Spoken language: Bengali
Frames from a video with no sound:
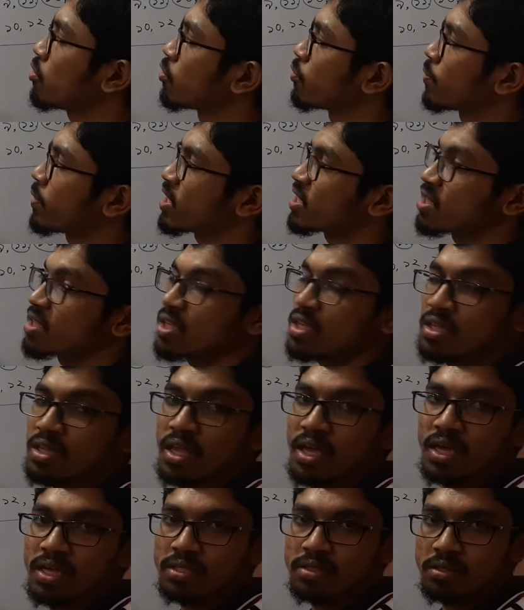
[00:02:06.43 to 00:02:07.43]
অনুপাত তিন
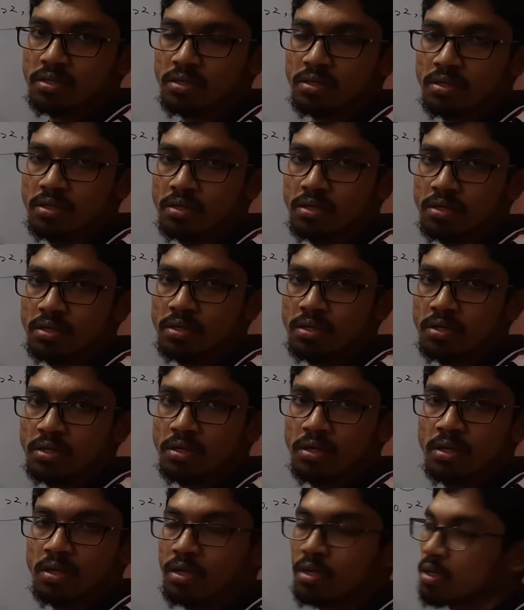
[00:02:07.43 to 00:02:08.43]
দেওয়া আছে
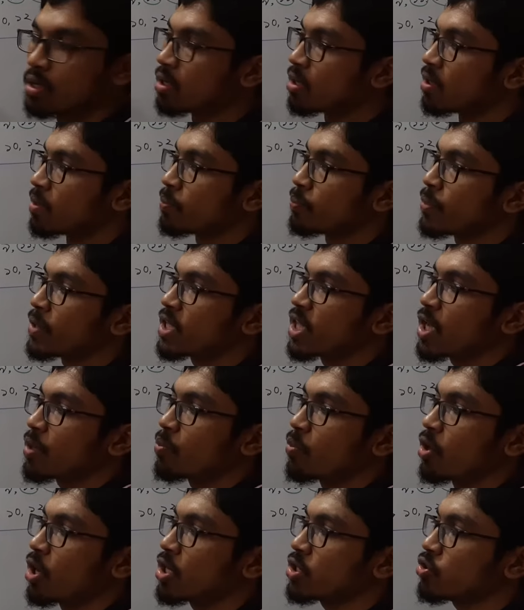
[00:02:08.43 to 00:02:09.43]
পিতার
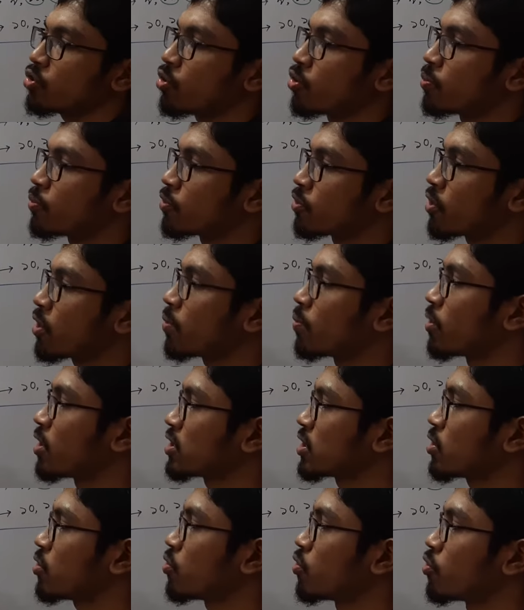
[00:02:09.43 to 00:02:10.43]
বয়স ও পুত্রের
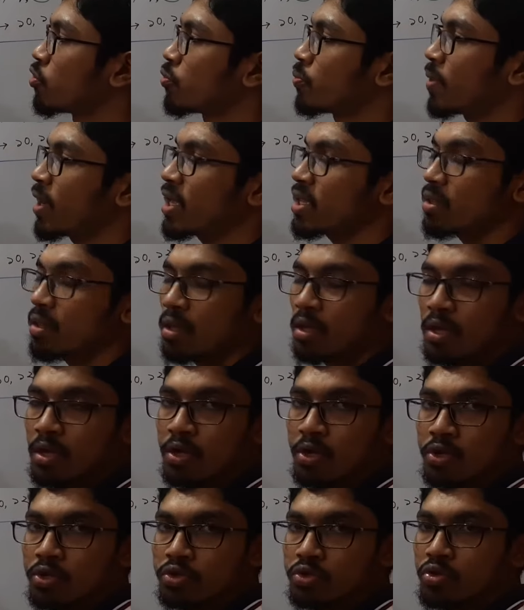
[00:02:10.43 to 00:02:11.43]
বয়সের অনুপাত
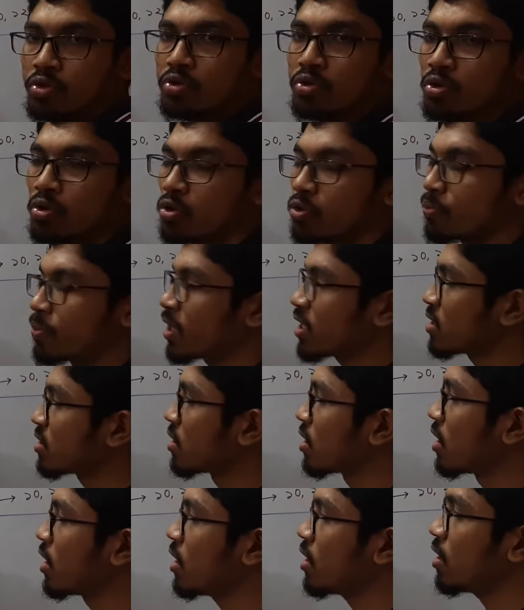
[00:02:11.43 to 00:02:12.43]
চোদ্দ অনুপাত
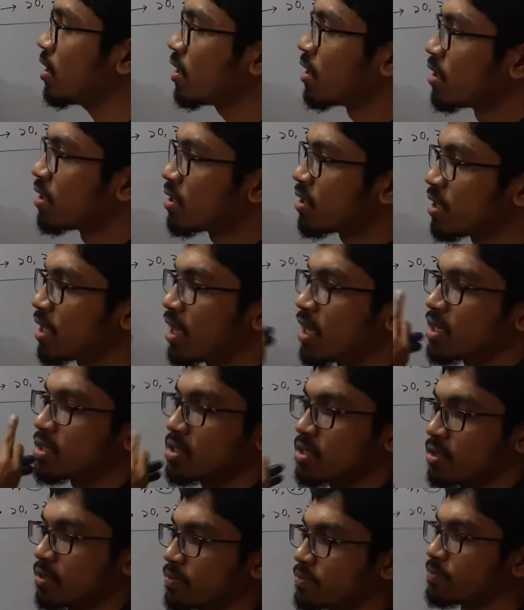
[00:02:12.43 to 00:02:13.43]
তিন দেওয়া
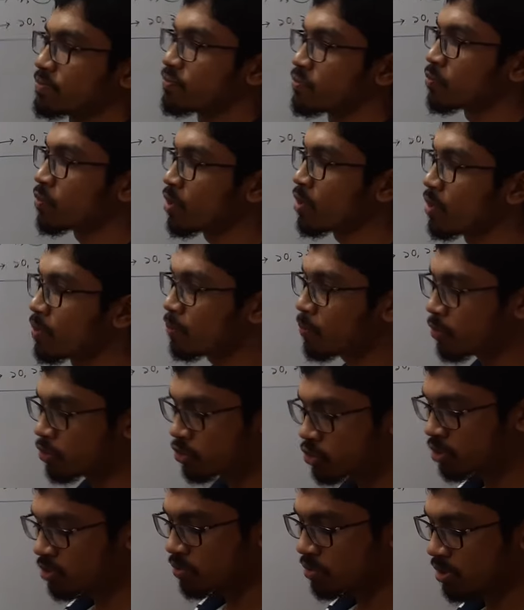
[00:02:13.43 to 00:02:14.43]
আছে
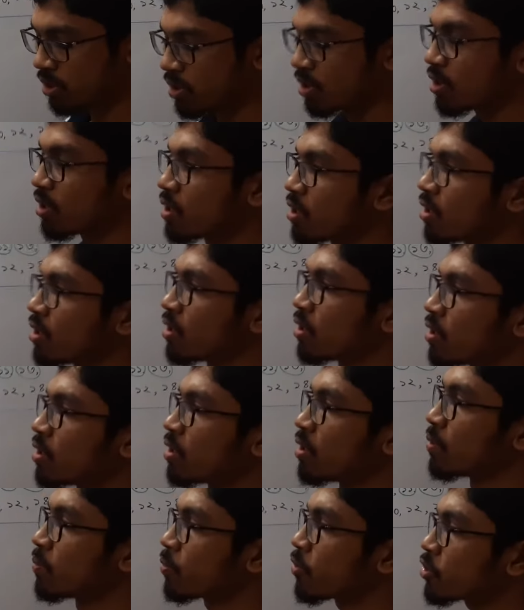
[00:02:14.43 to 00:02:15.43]
প্রশ্ন মতে
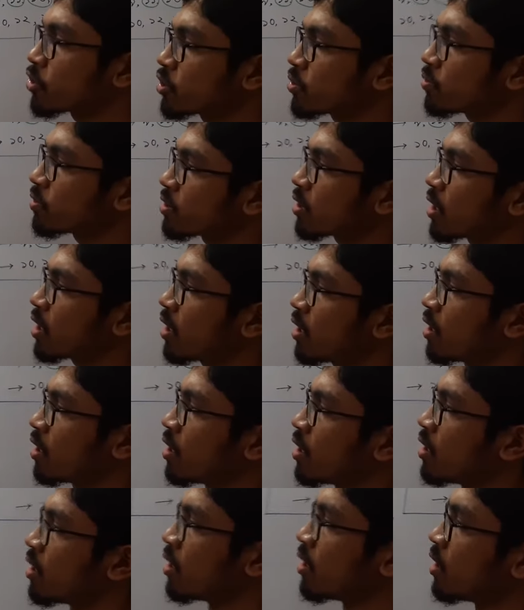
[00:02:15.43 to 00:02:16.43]
প্রশ্ন মতে
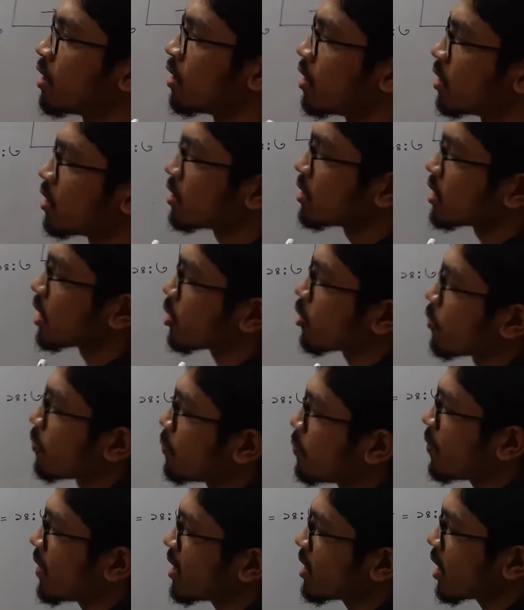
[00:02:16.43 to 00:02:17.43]
দেখো
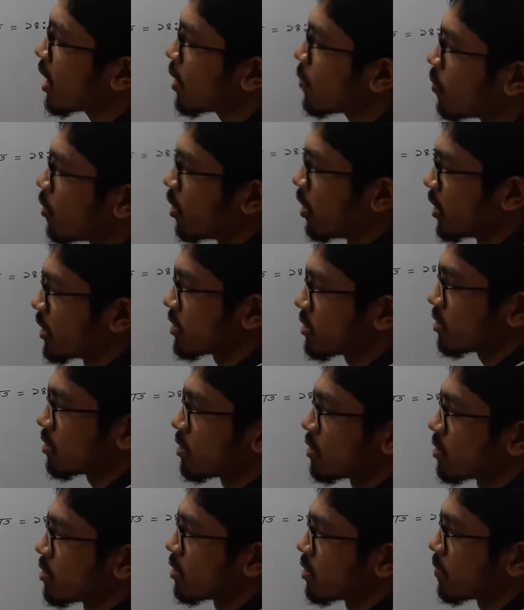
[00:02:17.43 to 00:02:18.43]
পিতার বয়স
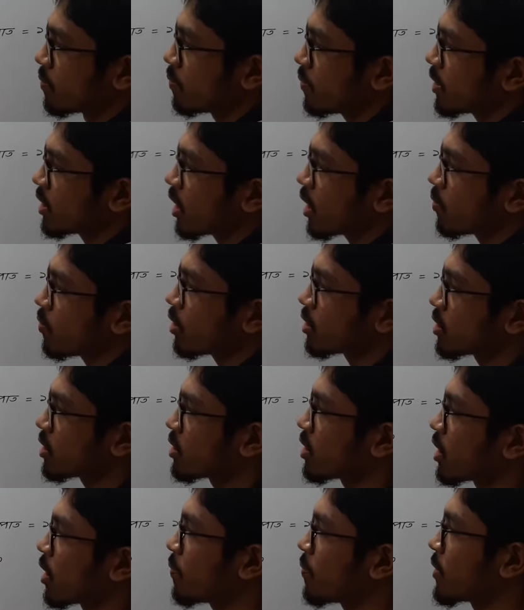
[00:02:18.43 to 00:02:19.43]
পিতার বয়সে
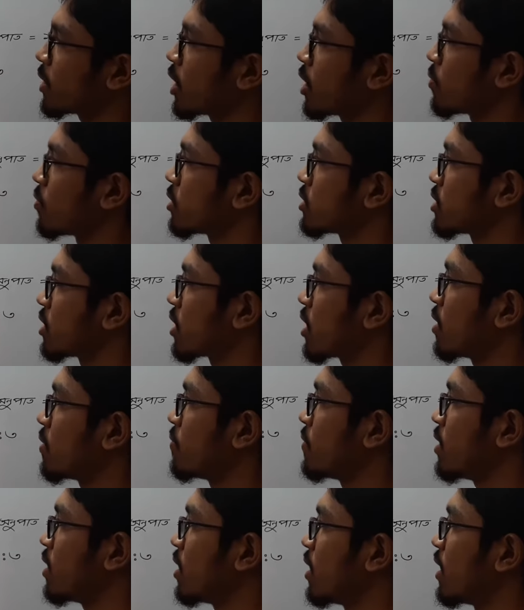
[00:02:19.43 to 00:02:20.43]
থেকে পিতার বয়সটাকে
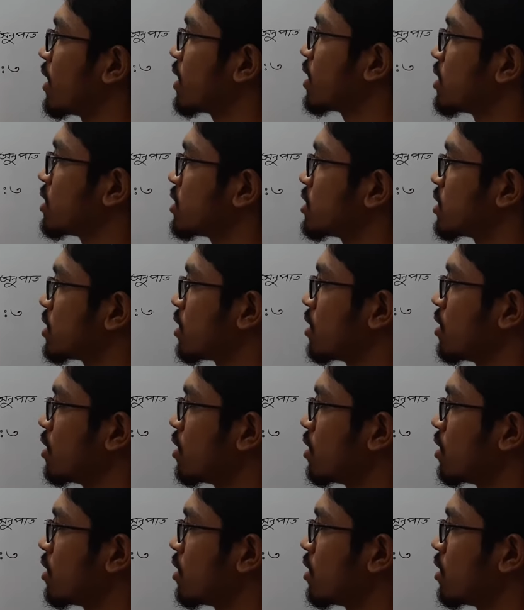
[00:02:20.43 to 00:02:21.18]
লিখে দিছি